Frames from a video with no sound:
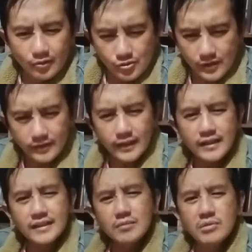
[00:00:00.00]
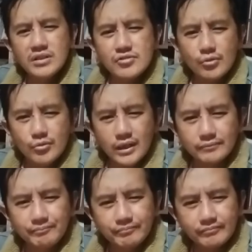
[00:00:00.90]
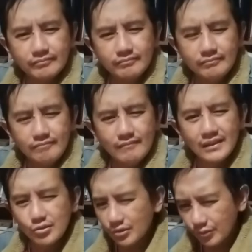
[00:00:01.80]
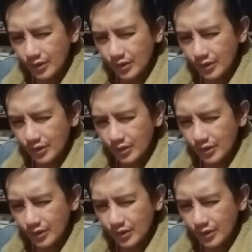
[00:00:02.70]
Usaran na nagiting ministro na. So